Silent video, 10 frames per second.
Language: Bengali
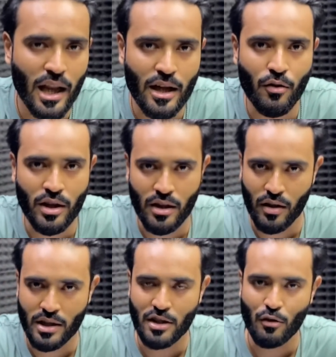আলাদা করা
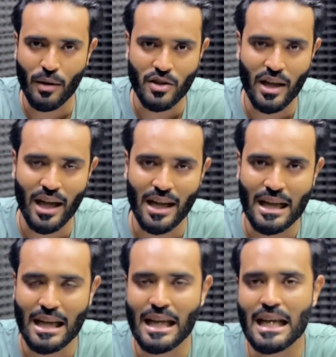দেওয়া আছে তুমি আসলে এখানে
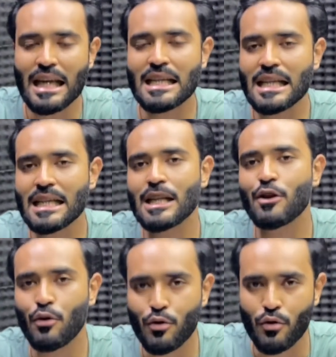কি কি জিনিস
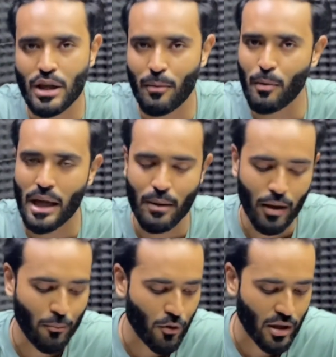ইনক্লুড করতে পারো বা
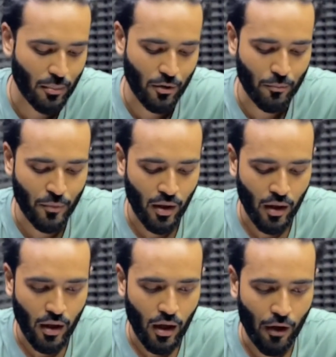কীভাবে পড়তে পারো
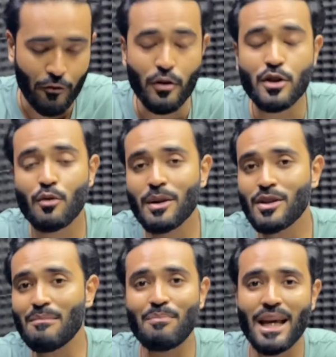অফকোর্স তোমার
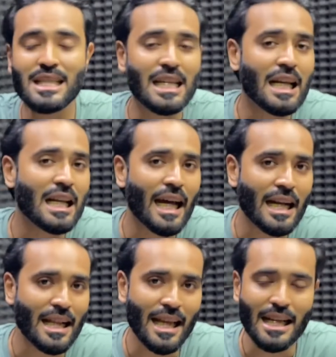যদি বেসিক ক্লিয়ার
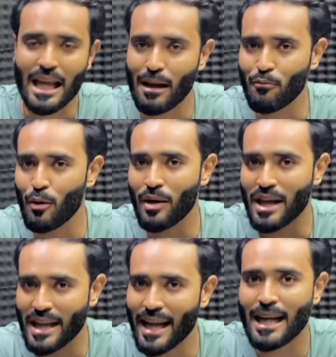না থাকে তাহলে আমি বলবো না
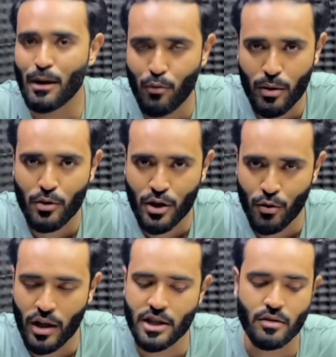ডিরেক্টলি বইয়ের মধ্যে
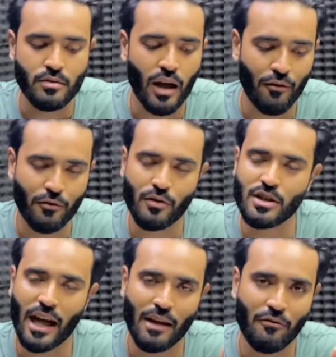ঢুকে যাও
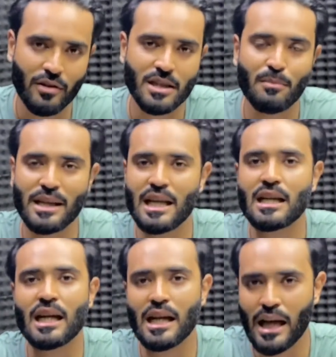অফকোর্স আগে ফার্স্ট
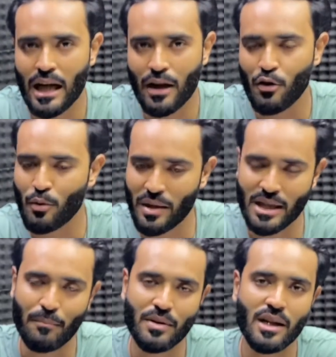বেসিকটা ক্লিয়ার রাখো তোমার
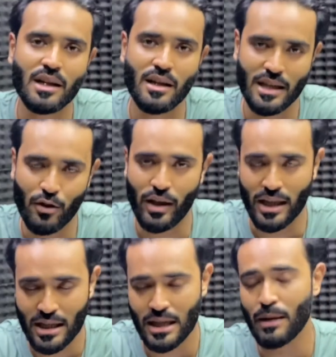চ্যাপ্টারটা যেন
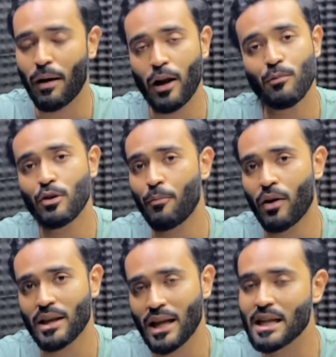এইচএসসিতে ভালো মতো
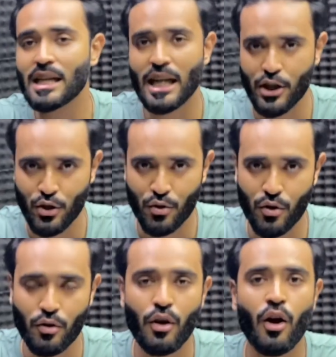পড়া থাকে সেটা এনশোর করো